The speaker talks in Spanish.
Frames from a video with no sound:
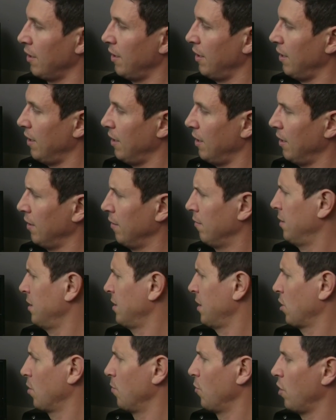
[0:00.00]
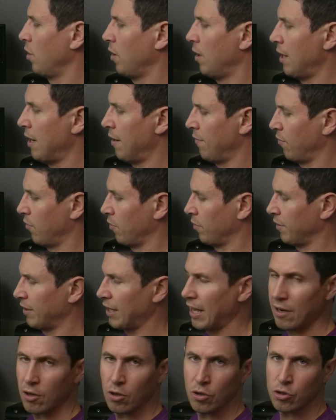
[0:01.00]
Eh, desde cómo
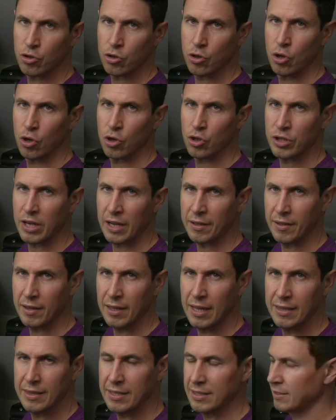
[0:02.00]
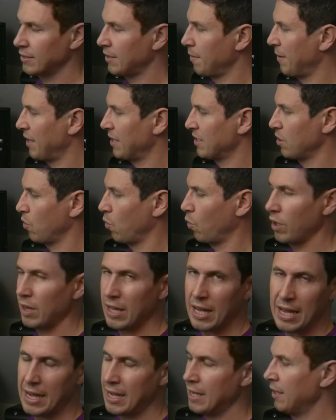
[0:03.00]
afrontar los, los accidentes, tema de
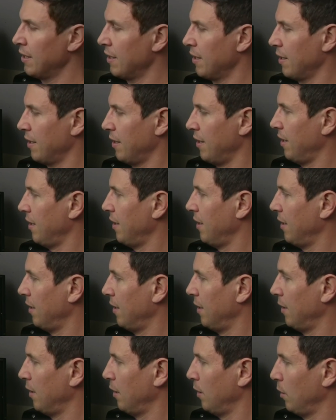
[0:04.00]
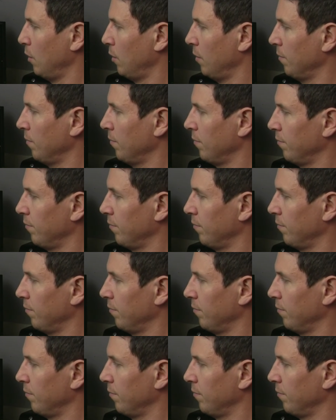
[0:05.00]
seguridad, eh,